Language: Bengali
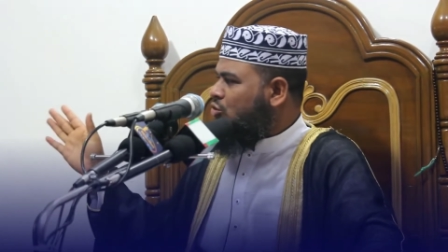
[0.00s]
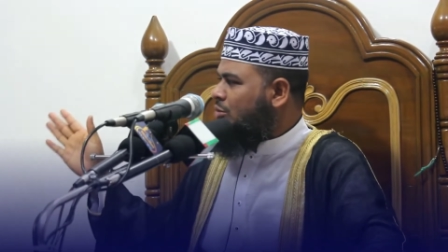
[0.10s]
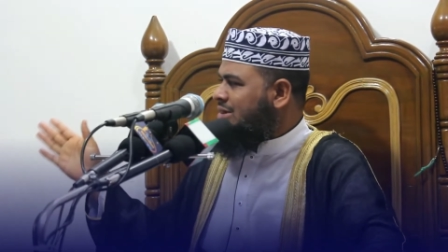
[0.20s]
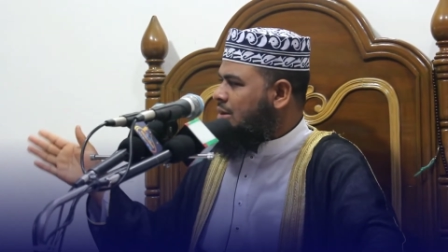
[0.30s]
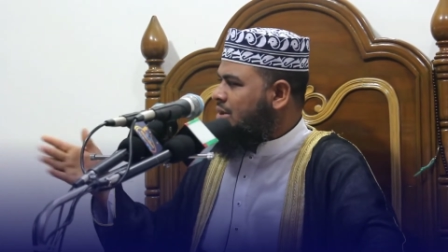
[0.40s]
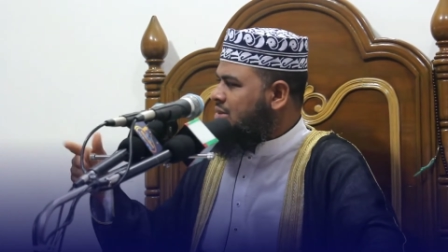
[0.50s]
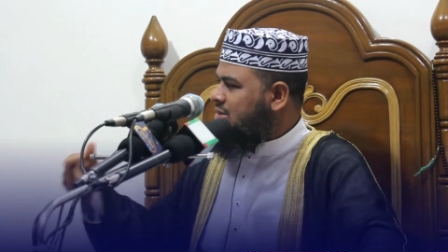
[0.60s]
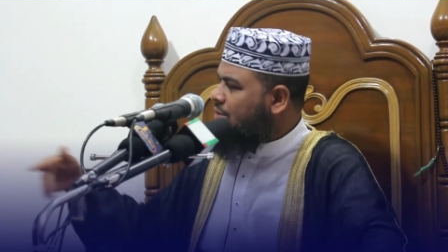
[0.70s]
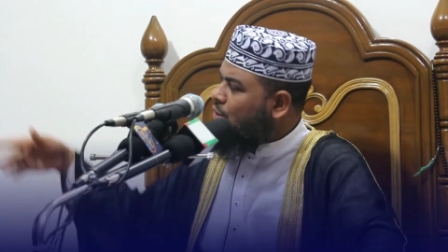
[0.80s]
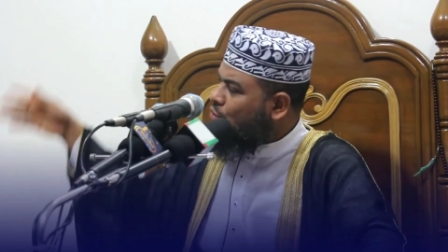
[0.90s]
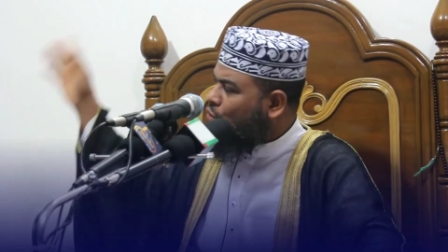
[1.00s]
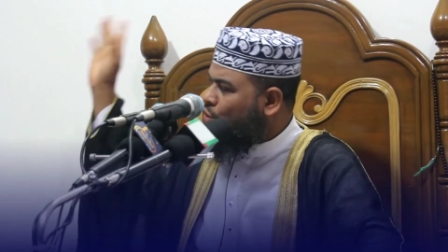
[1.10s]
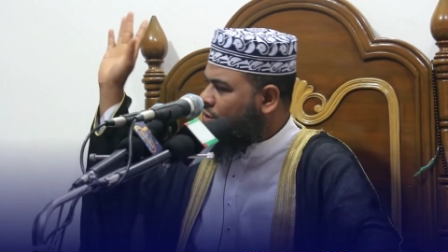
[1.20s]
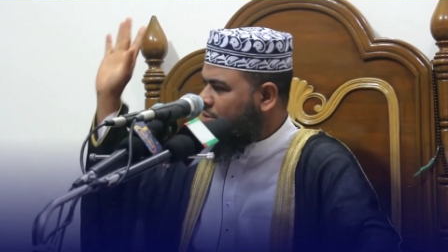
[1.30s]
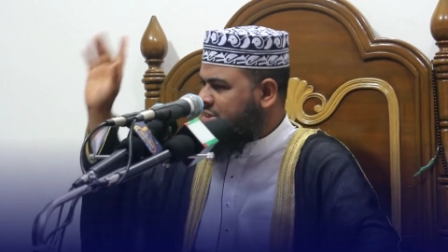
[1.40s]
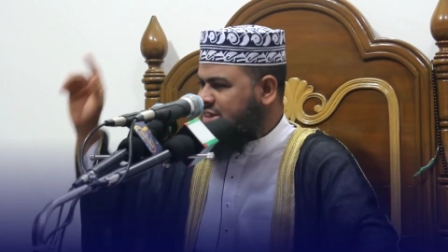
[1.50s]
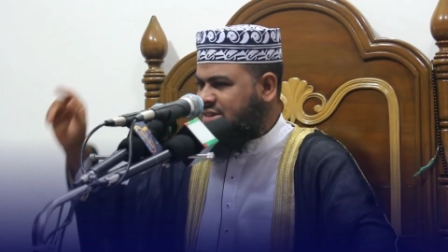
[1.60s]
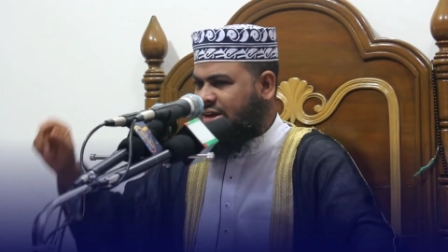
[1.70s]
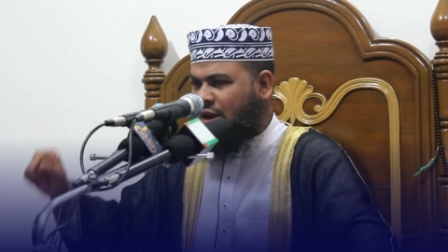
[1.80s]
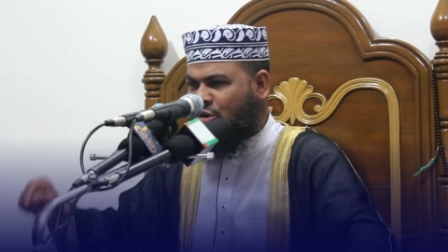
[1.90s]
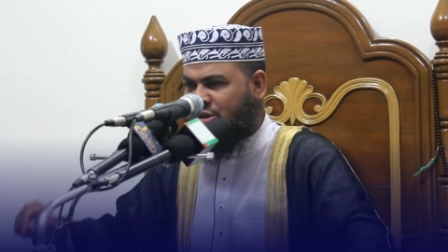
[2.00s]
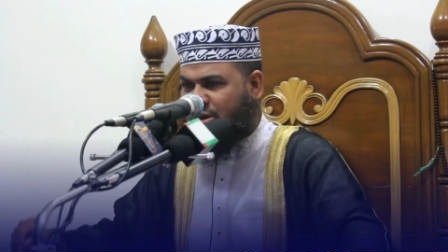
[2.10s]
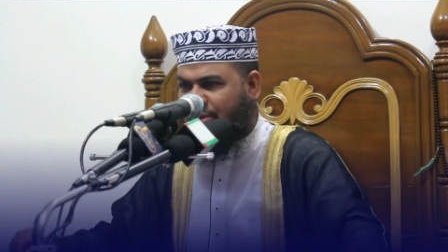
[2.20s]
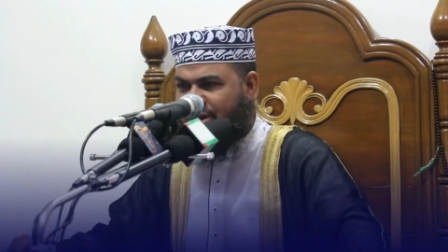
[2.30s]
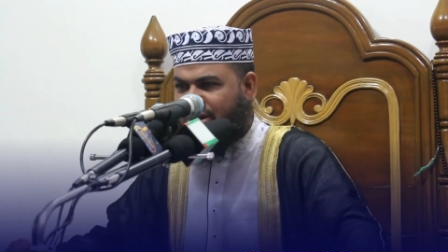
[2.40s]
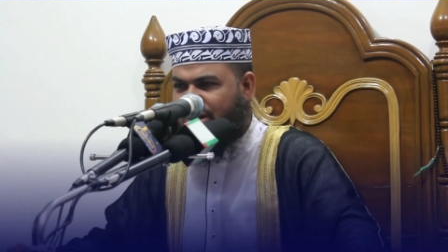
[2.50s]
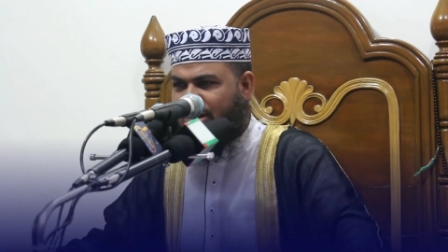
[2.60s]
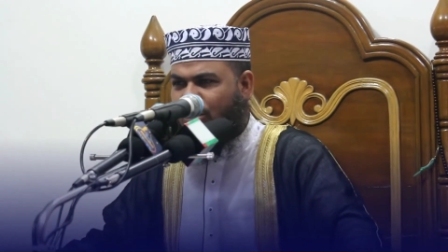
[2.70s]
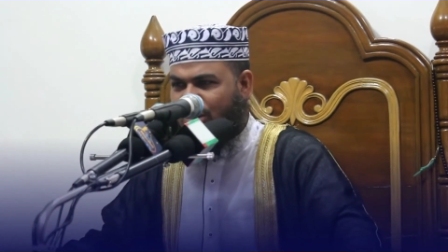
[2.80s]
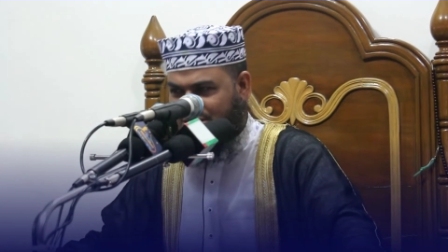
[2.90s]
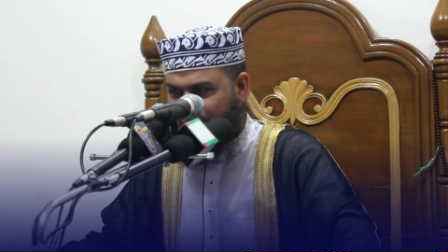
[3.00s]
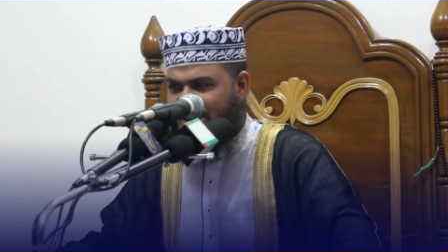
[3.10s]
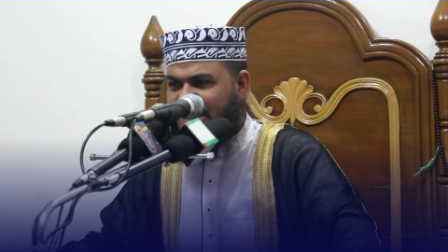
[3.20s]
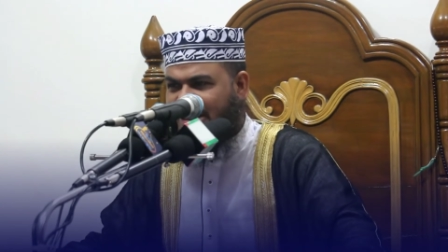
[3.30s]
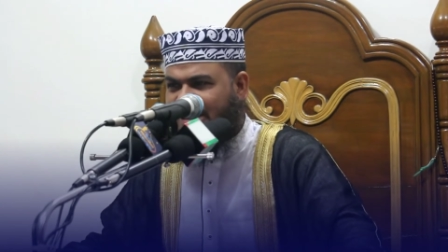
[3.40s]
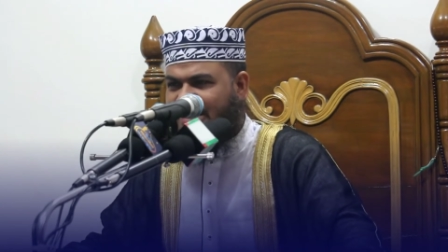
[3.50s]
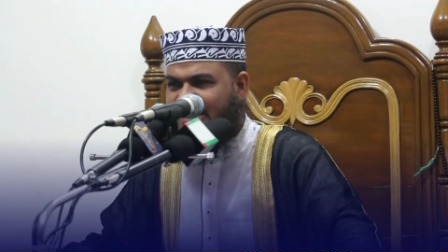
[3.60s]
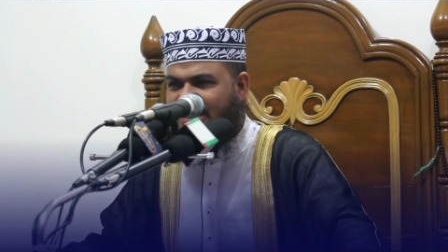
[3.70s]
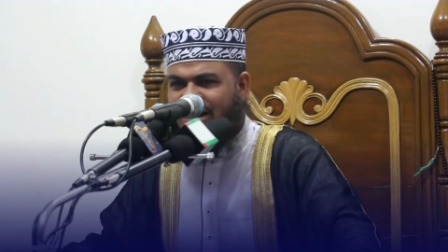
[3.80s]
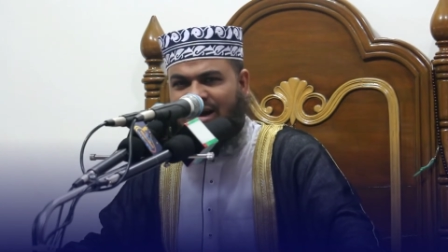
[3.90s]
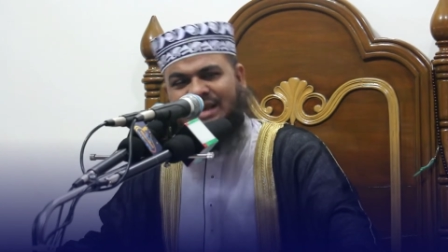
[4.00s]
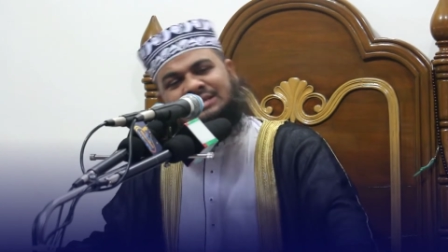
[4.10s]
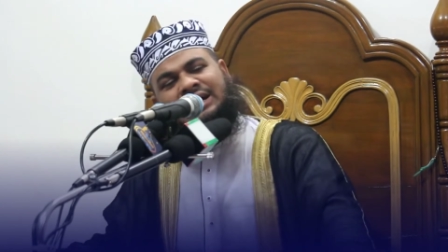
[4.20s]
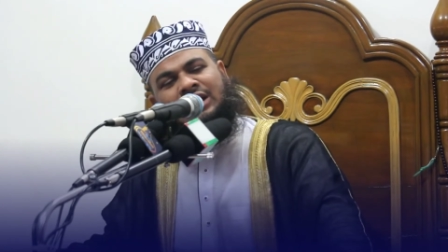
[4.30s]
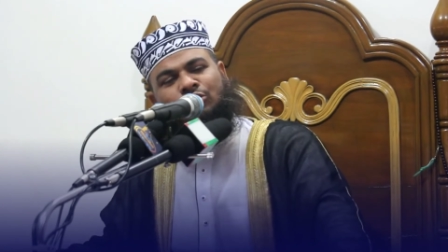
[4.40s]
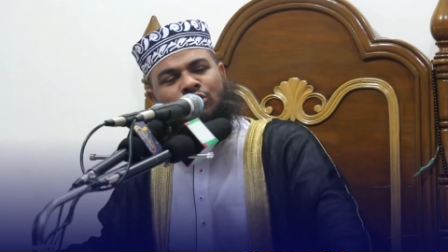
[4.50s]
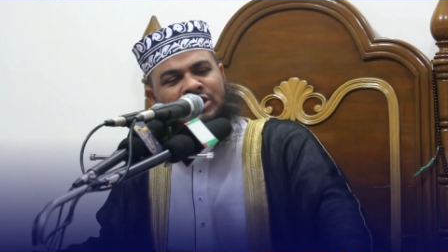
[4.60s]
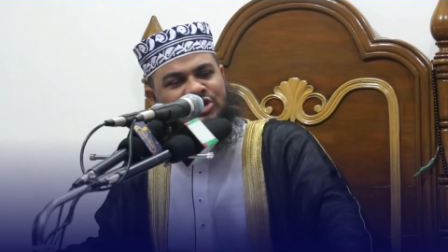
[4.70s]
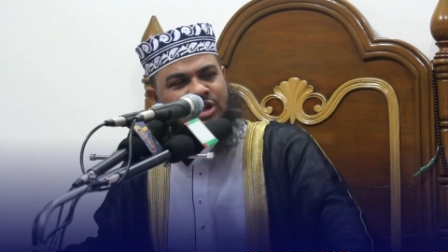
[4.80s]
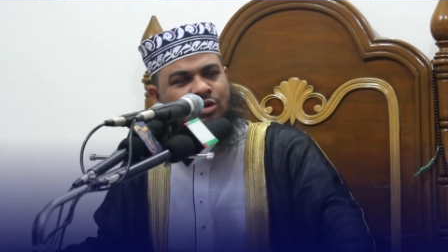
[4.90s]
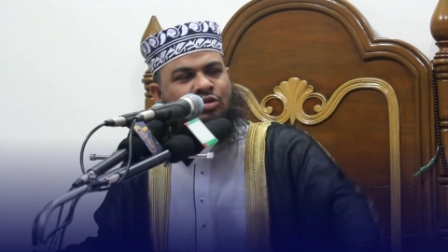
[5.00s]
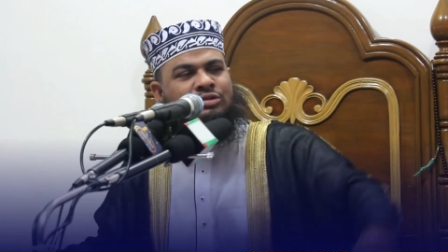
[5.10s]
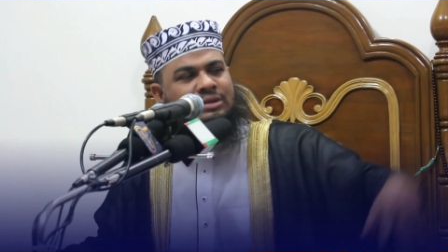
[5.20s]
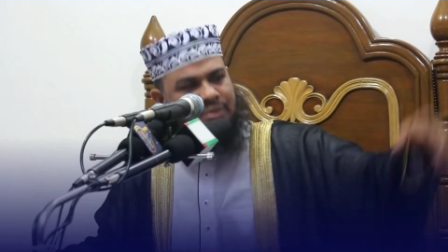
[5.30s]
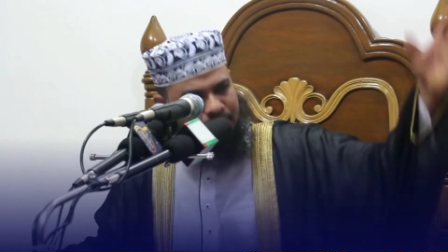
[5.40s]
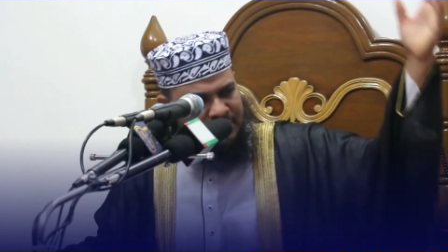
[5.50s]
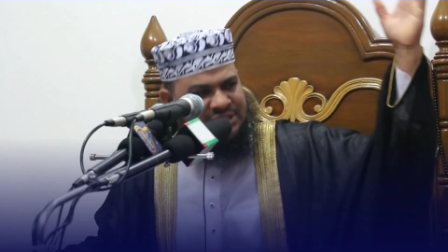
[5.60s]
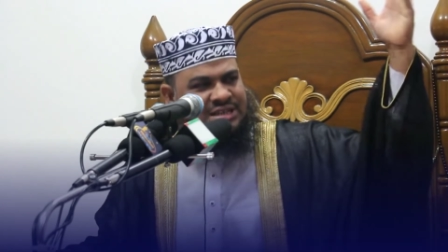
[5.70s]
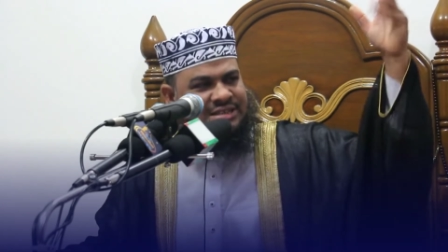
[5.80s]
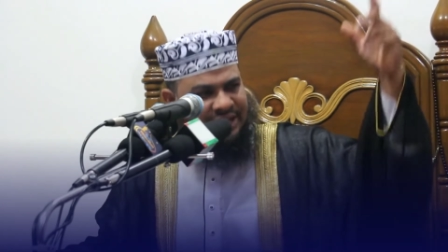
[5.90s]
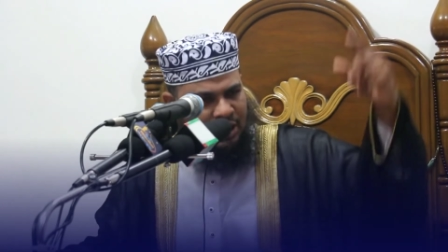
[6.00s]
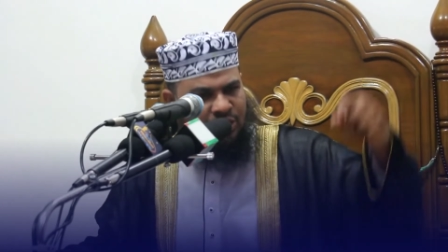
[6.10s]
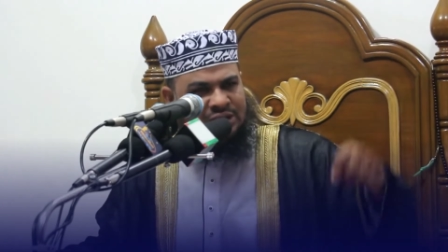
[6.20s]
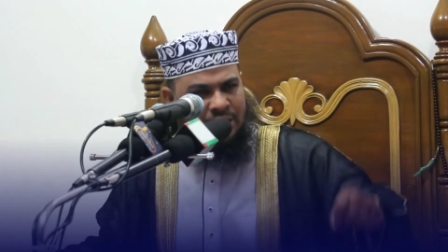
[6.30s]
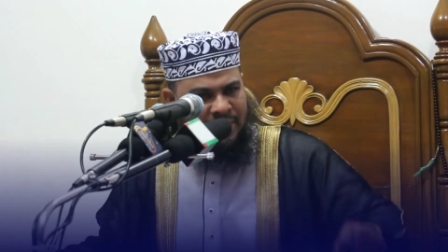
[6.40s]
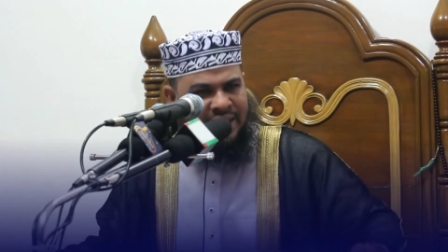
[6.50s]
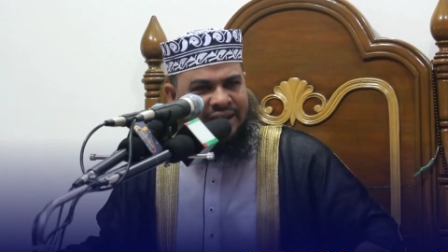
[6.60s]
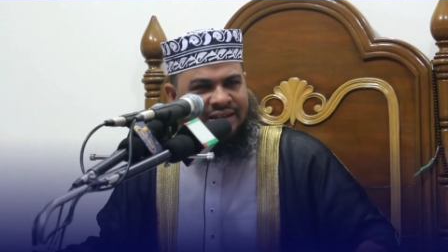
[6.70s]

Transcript: সময় জামাত ইসলামের কোনো লোক বিশেষ ক্যাডার হয়ে যাবে হয়ে যাবে নাকি রাজাকার কোনো লিস্টের লোক বিশেষ ক্যাডার হয়ে যাবে